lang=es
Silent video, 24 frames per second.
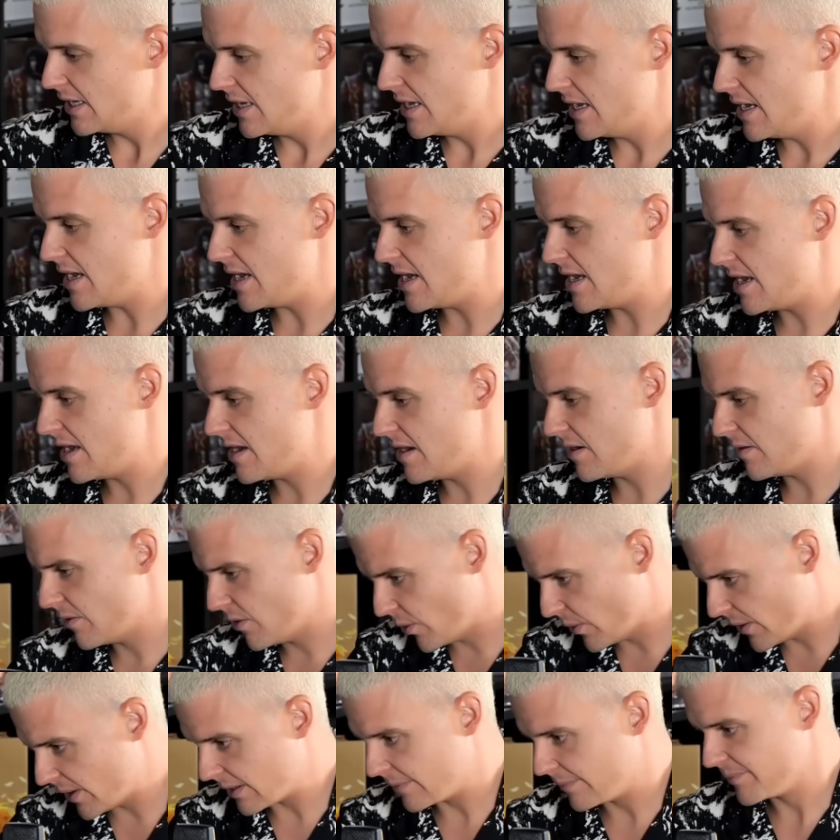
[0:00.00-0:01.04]
Eh,
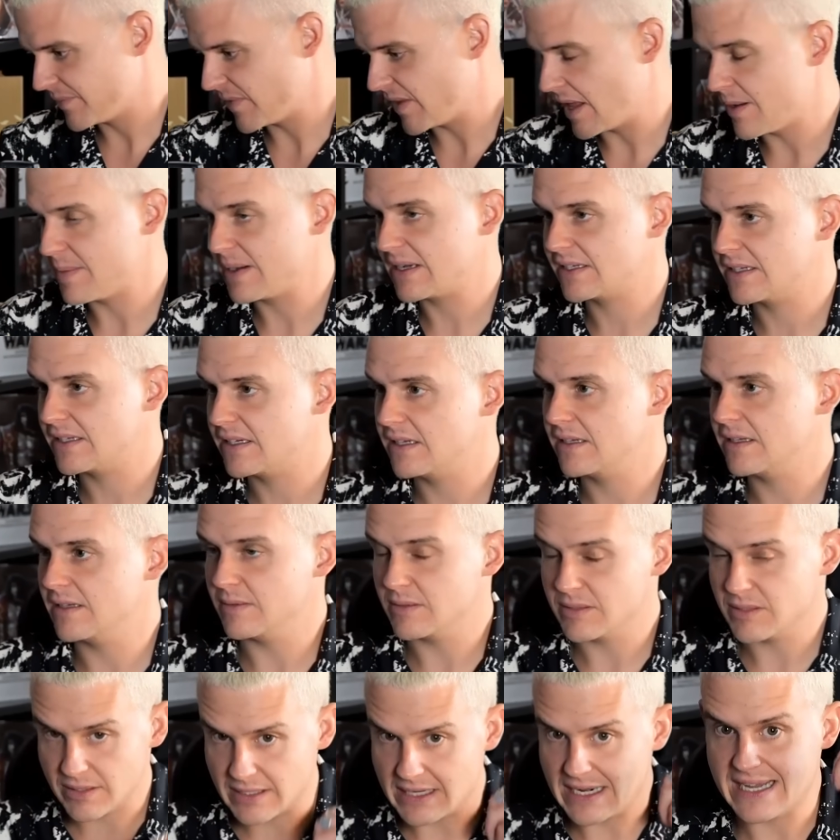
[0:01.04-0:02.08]
joder, además, eh,
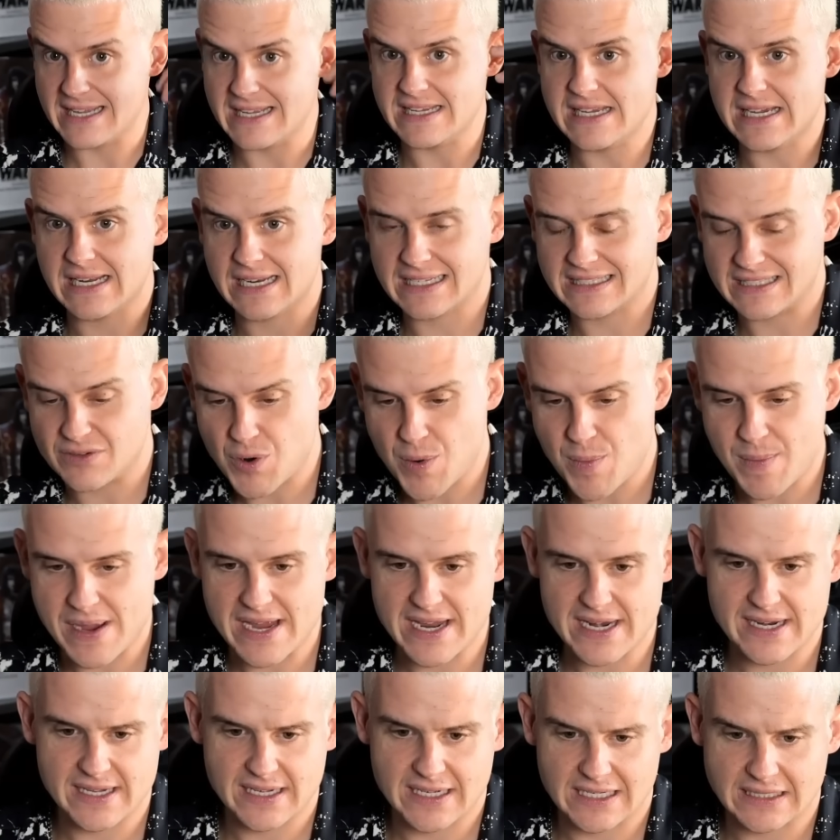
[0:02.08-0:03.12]
ir allí a
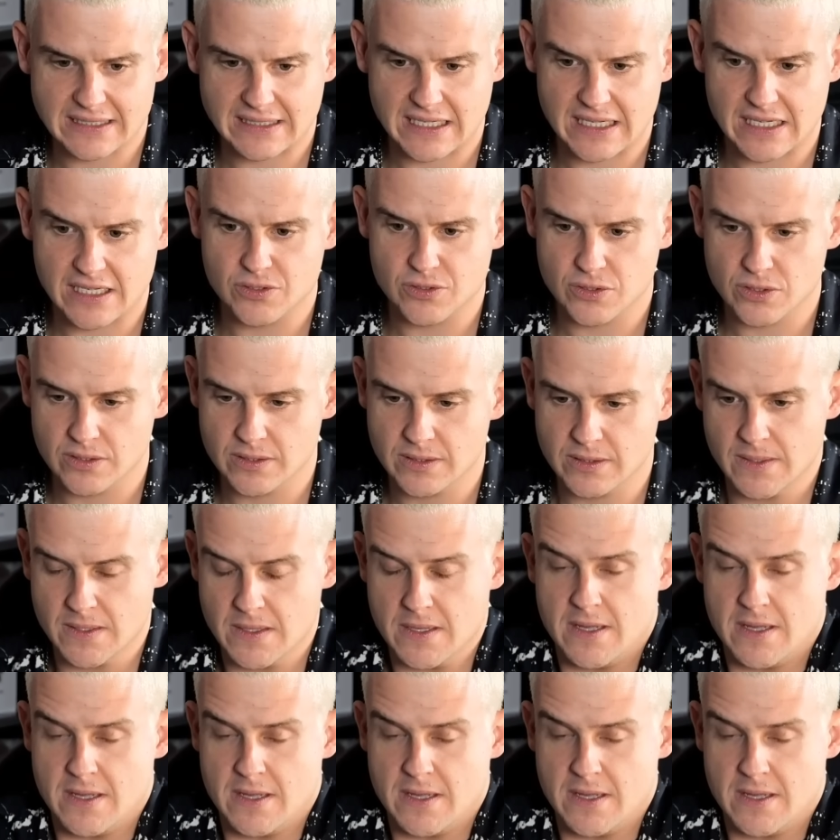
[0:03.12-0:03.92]
Latinoamérica, tal, yo.